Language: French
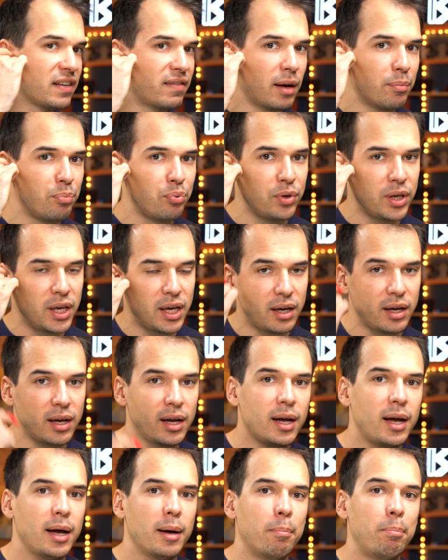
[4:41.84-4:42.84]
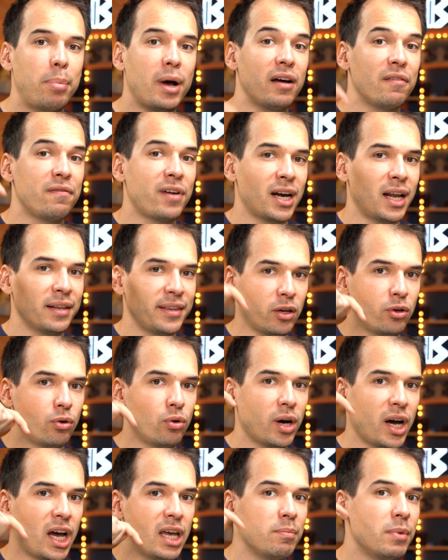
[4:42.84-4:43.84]
va appuyer pas vers l'intérieur de
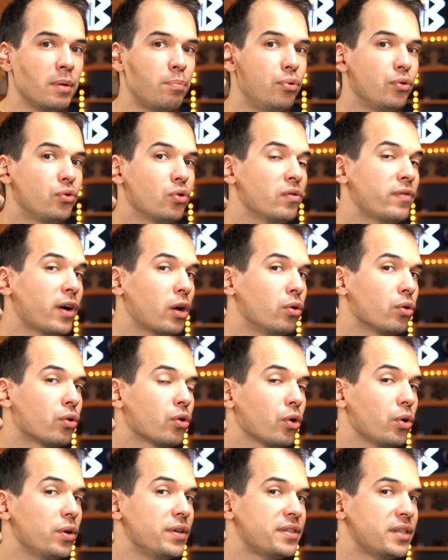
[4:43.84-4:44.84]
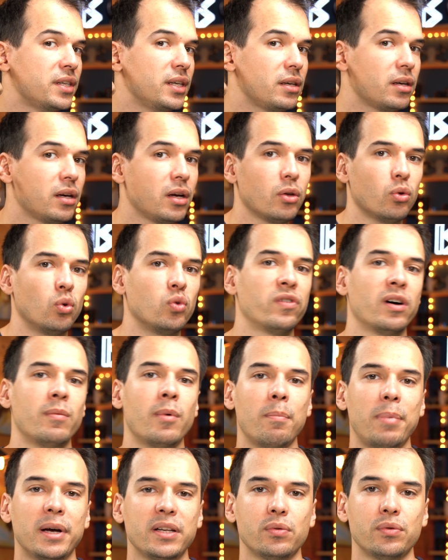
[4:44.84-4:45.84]
l'oreille, mais plutôt vers le creux ici. Donc
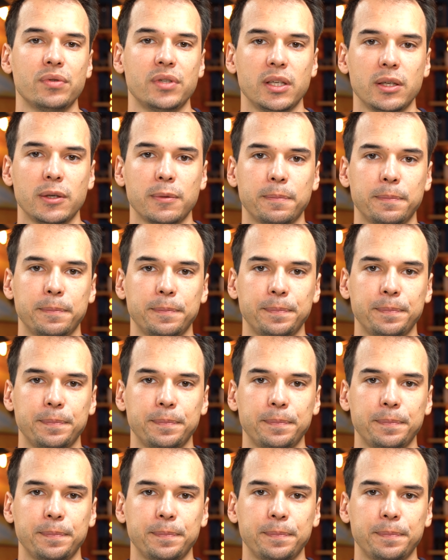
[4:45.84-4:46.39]
vraiment pas de souci.